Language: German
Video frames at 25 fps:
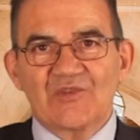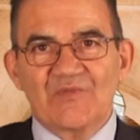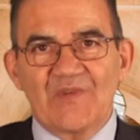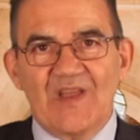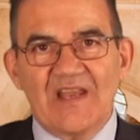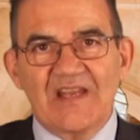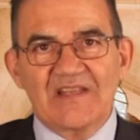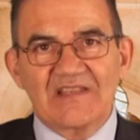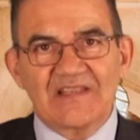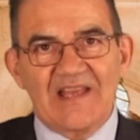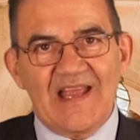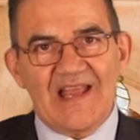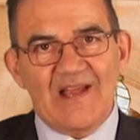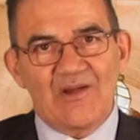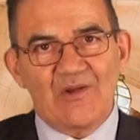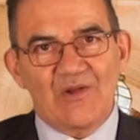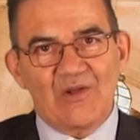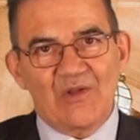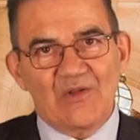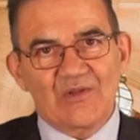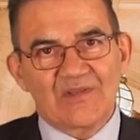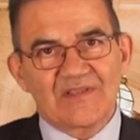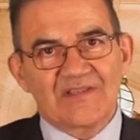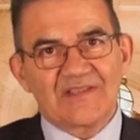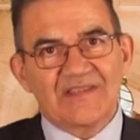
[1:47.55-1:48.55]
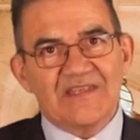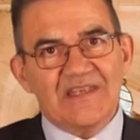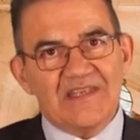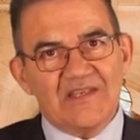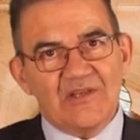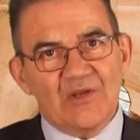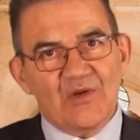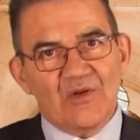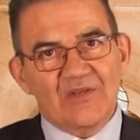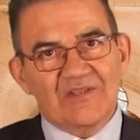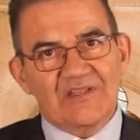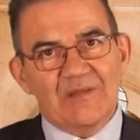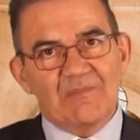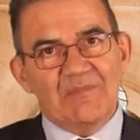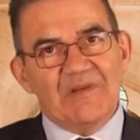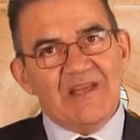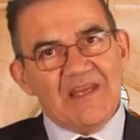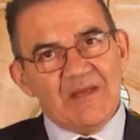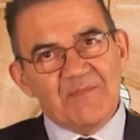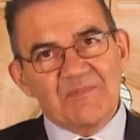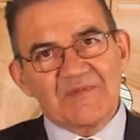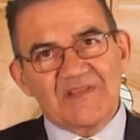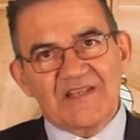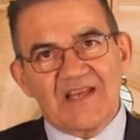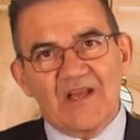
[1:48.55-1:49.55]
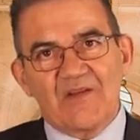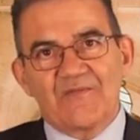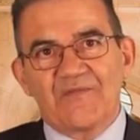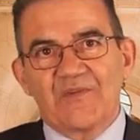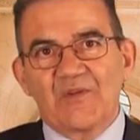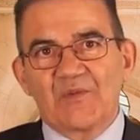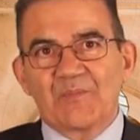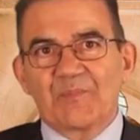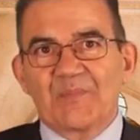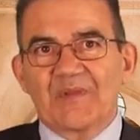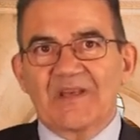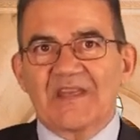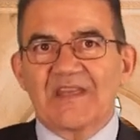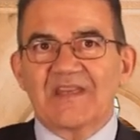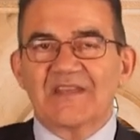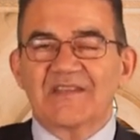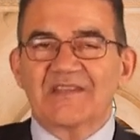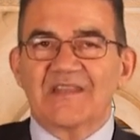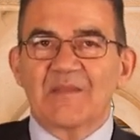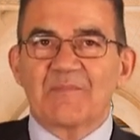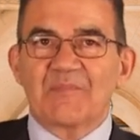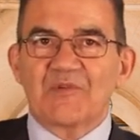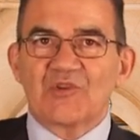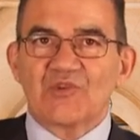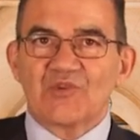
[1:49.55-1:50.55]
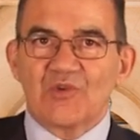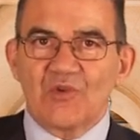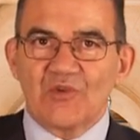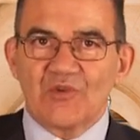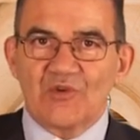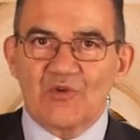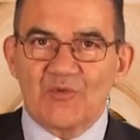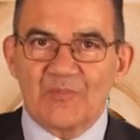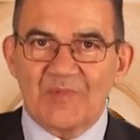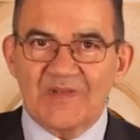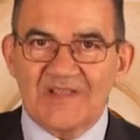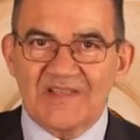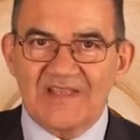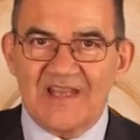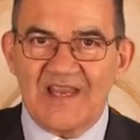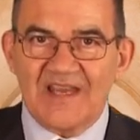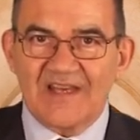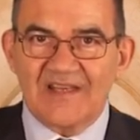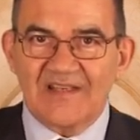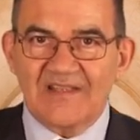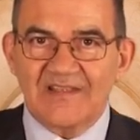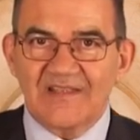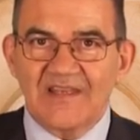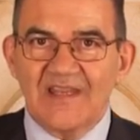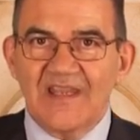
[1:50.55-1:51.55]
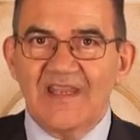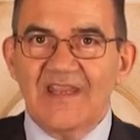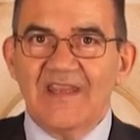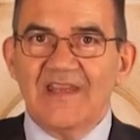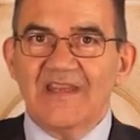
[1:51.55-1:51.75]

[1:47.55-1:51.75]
der Schweiz auch als die nach dem Lebensaufwand berechnete Besteuerung bezeichnet.